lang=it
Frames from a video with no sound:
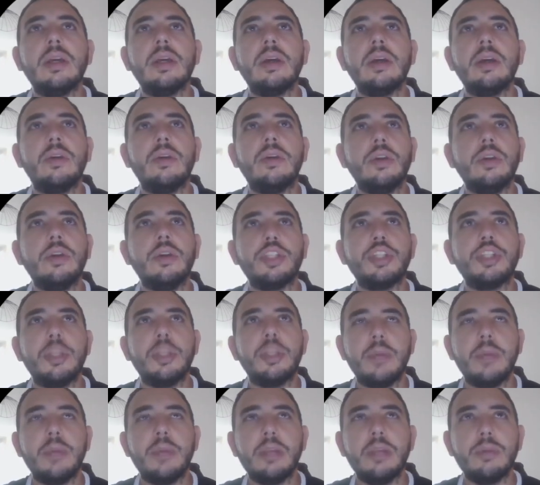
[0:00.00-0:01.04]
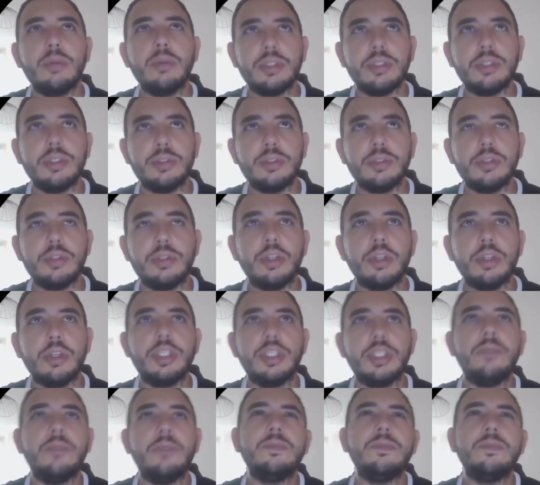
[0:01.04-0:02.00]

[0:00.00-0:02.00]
conoscere meglio questo social.